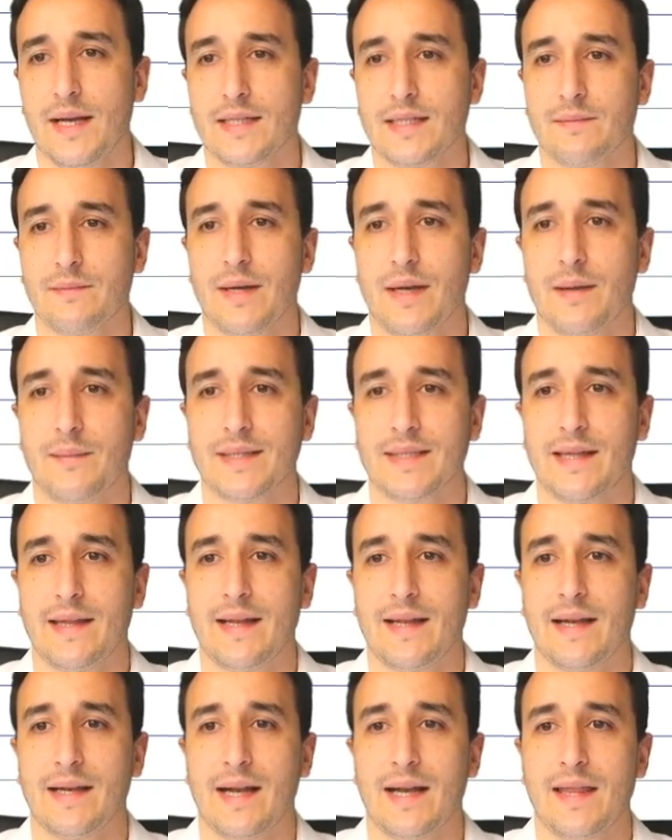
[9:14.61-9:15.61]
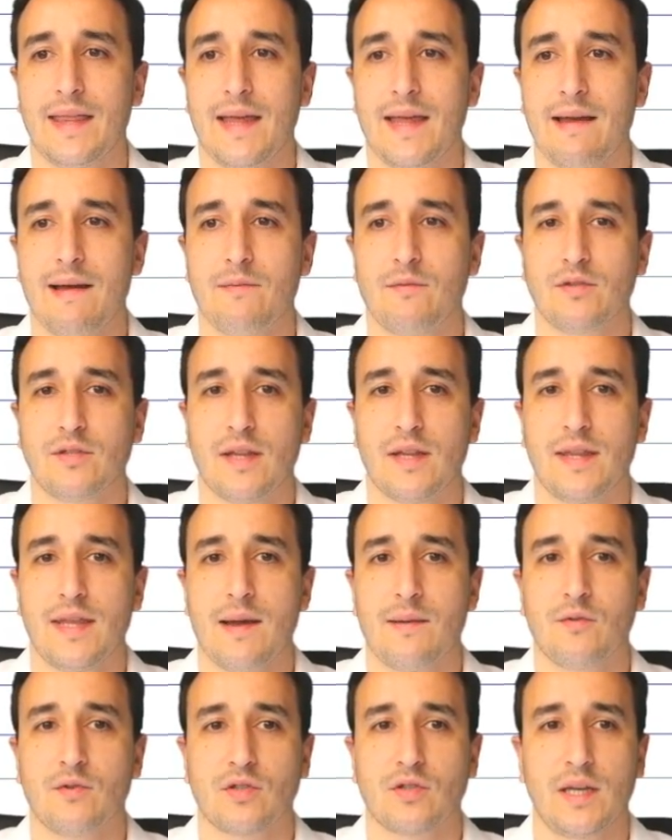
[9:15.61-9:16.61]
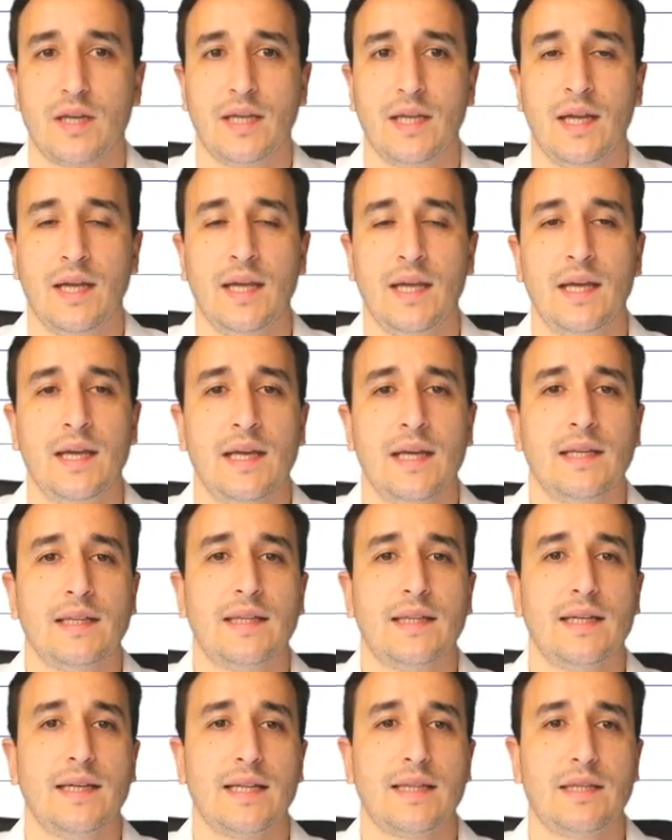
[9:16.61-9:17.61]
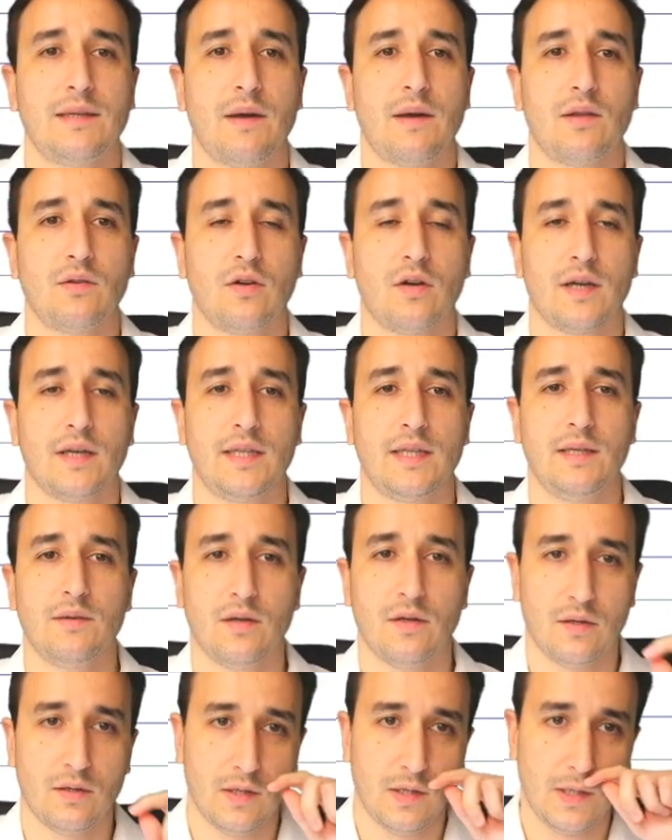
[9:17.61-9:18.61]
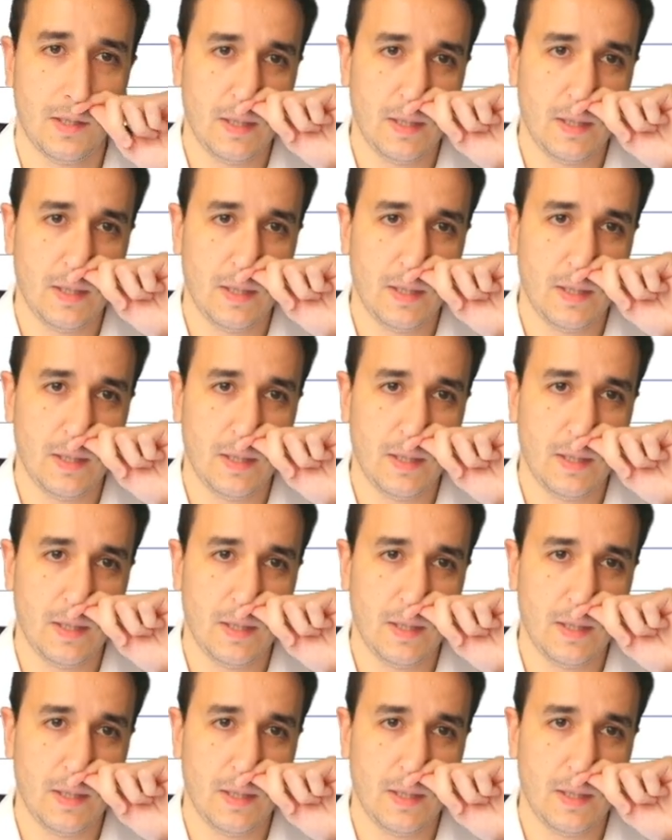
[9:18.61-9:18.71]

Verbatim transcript: La semana pasada analizábamos, decíamos que tenía activado un objetivo